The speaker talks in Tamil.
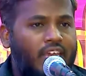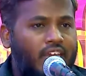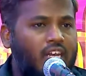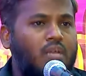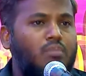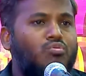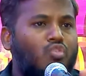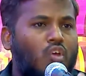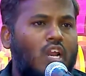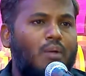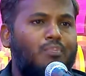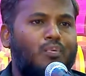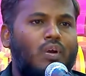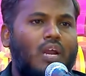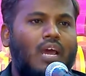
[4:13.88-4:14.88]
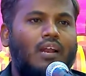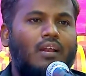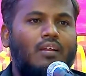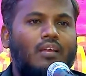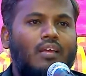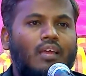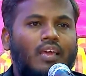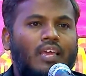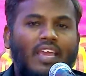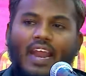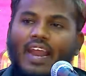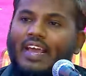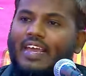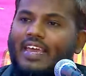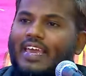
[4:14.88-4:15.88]
இன்னும் சொல்ல போனால்
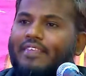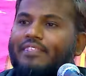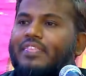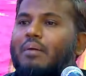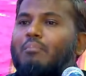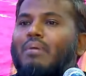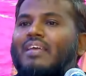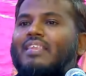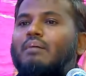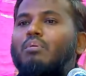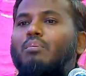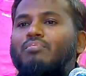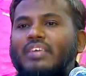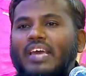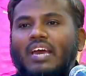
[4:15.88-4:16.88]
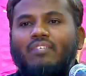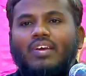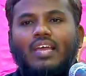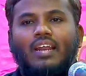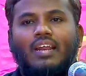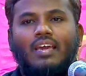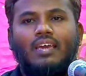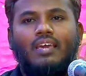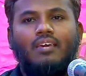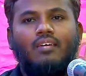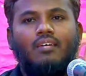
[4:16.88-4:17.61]
எனக்கு எந்த மதமும் தேவையில்லை